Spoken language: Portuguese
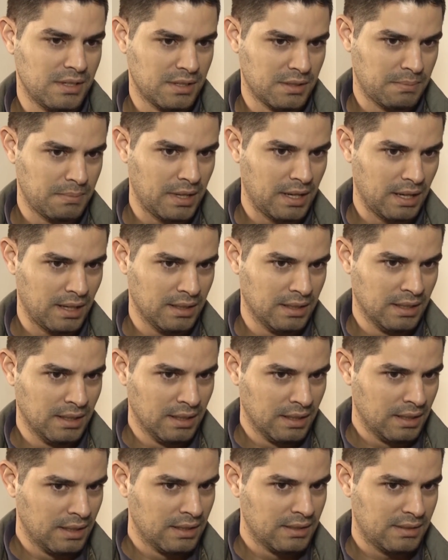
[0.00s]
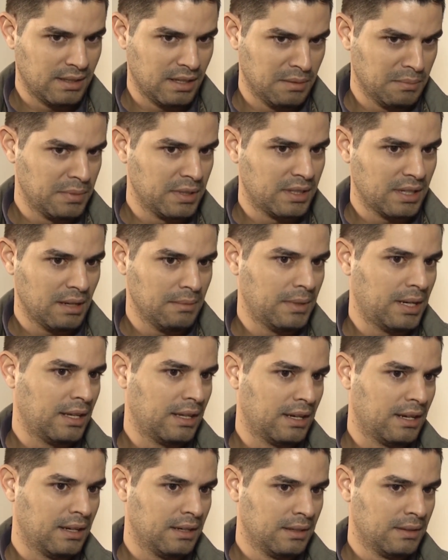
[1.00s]
gente espera sempre
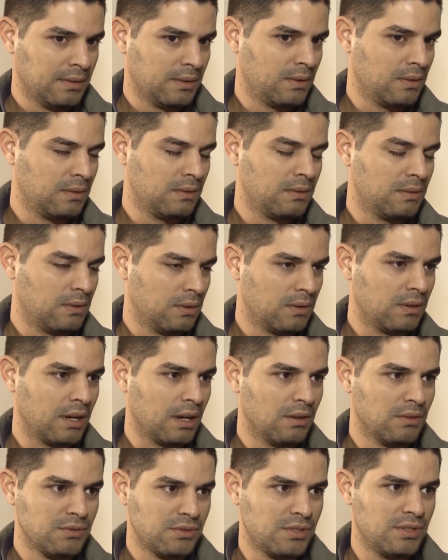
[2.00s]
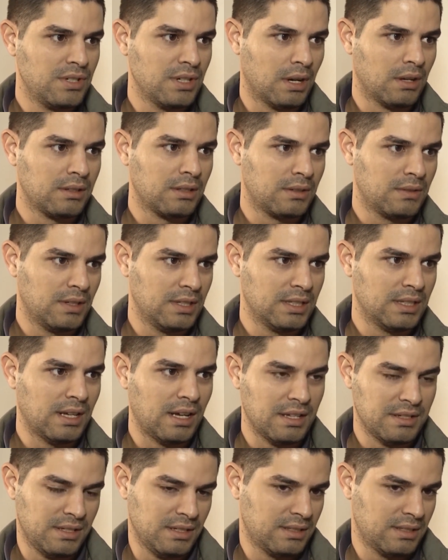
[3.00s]
trabalhar com grãos de alta qualidade.